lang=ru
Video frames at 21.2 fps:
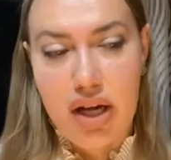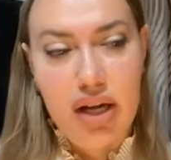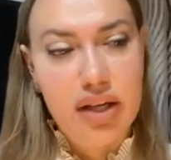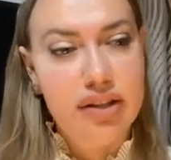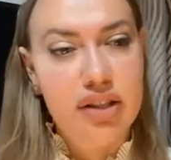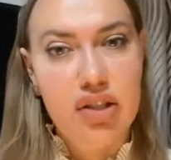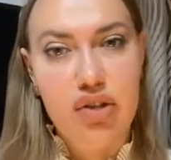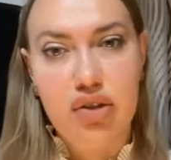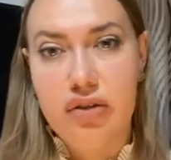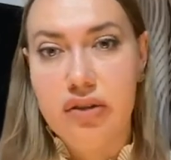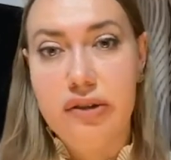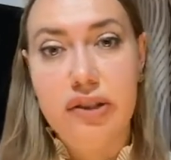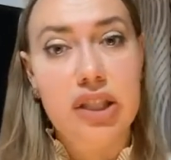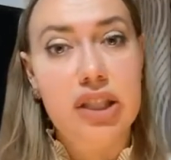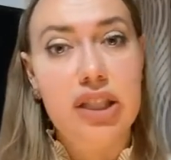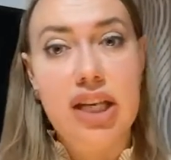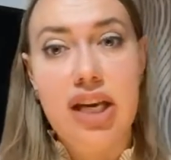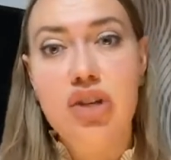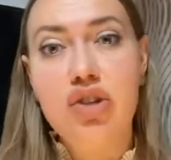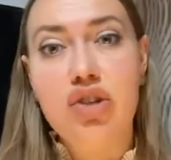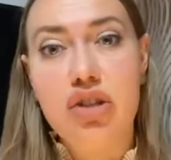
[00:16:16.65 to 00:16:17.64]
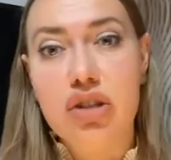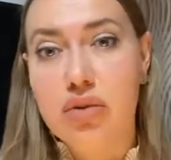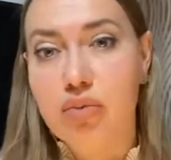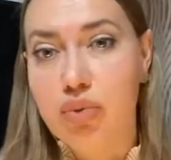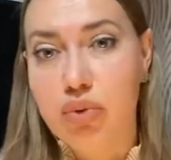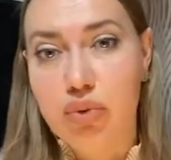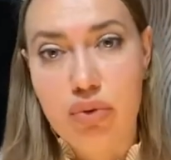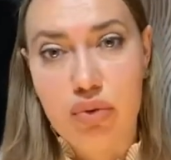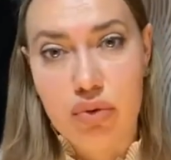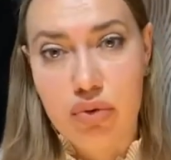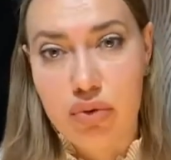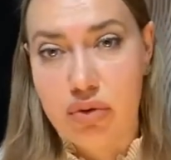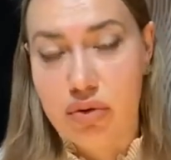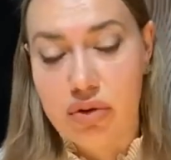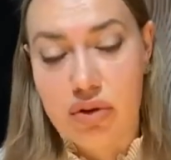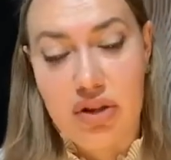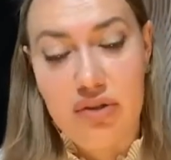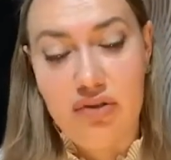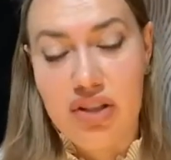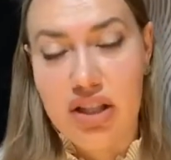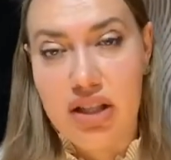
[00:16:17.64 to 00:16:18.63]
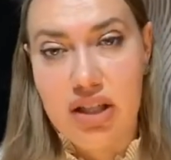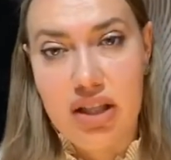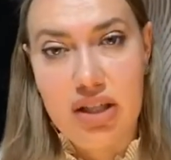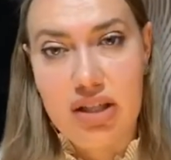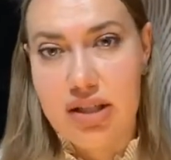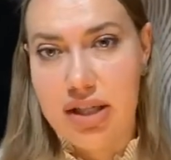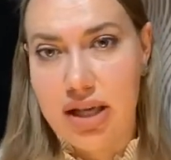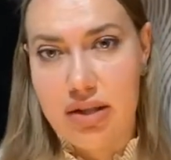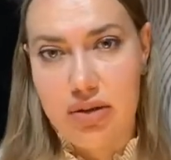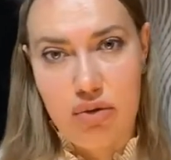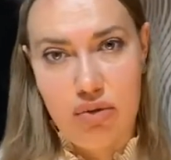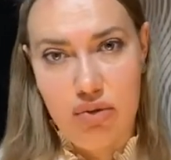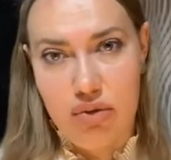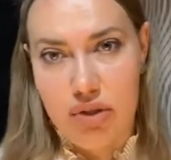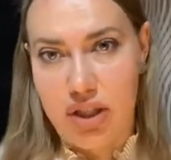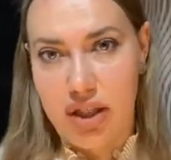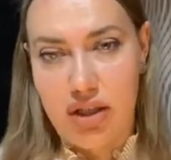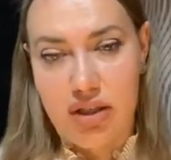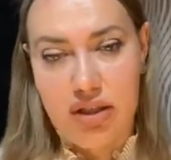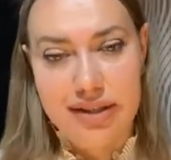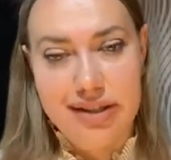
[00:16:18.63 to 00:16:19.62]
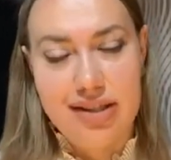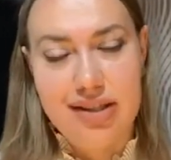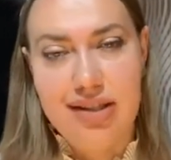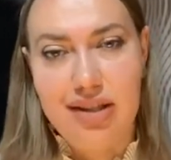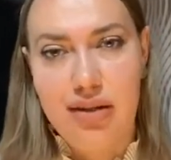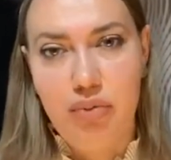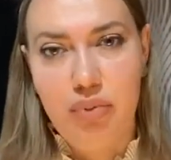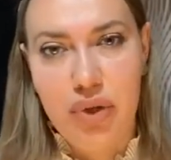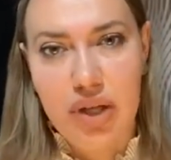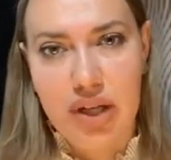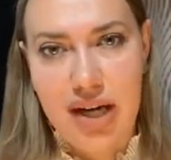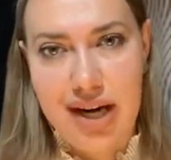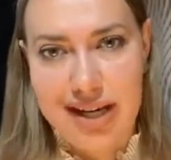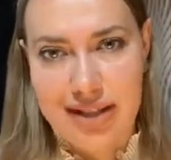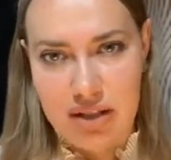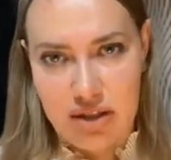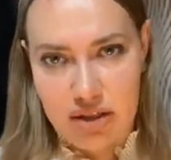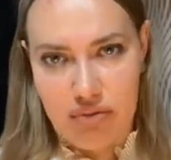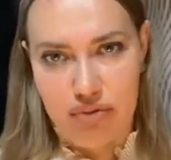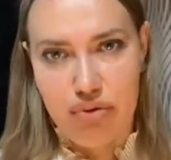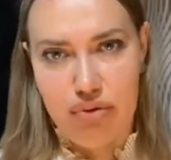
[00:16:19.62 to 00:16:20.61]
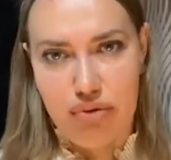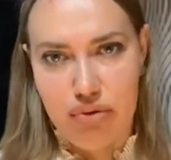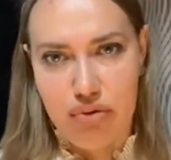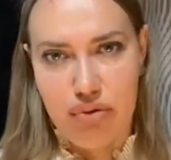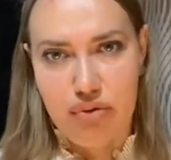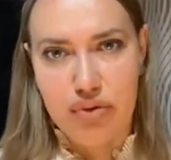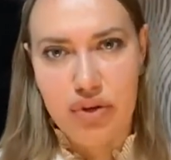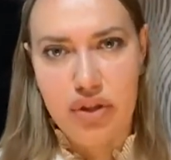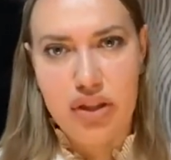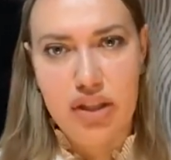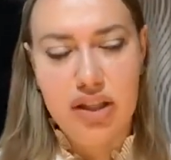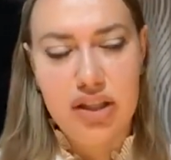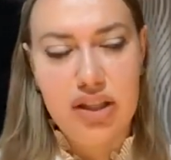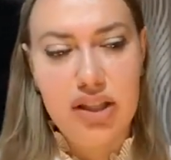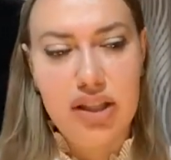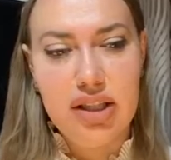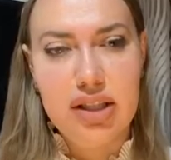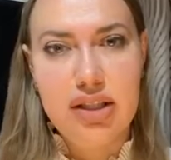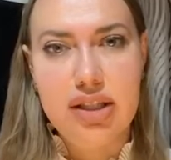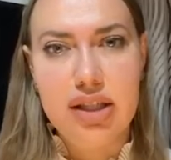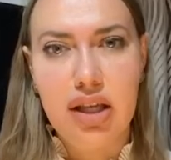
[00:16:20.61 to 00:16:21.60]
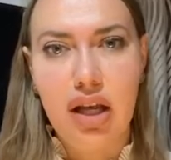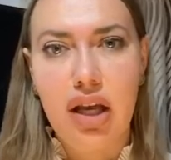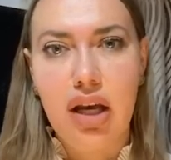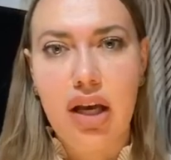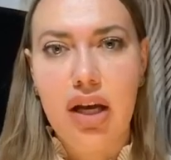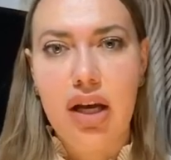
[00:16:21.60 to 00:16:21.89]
даже говорит даже не буду инвентаризацию делать забирайте все флорентийцы